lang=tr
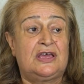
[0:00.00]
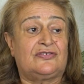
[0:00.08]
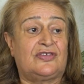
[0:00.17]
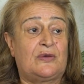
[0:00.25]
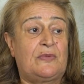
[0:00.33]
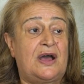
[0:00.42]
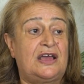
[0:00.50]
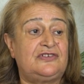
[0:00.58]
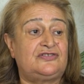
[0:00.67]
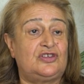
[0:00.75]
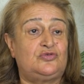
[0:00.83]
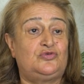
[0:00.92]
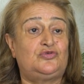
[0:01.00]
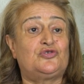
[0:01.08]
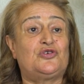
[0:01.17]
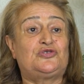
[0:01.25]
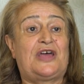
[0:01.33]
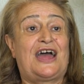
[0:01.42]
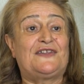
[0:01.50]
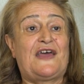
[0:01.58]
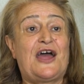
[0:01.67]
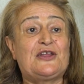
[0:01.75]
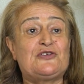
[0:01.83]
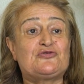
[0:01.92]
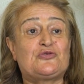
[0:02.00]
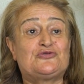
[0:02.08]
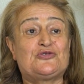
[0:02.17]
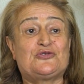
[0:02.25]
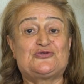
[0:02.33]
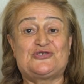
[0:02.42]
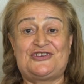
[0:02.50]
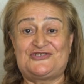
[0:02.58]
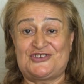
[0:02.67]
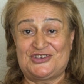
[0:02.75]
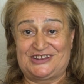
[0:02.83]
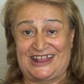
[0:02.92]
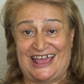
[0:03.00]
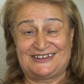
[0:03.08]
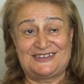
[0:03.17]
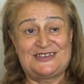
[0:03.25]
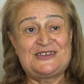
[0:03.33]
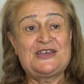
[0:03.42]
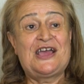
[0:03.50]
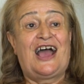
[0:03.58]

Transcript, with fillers: Sabah işte düdük öterdi, herkes koşu koşu işe giderdi.